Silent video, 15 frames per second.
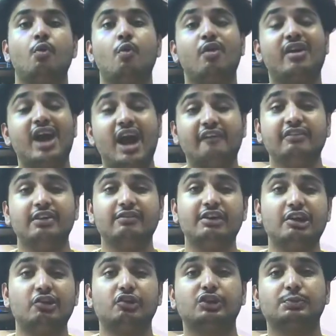वो काफ़ी
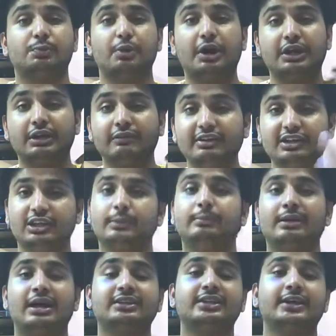वीडियोस प्रोडक्टिविटी के
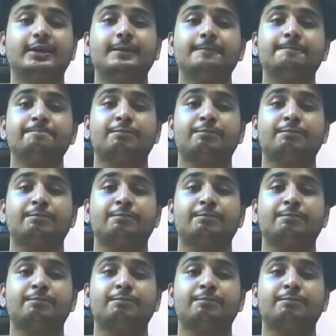बनाता है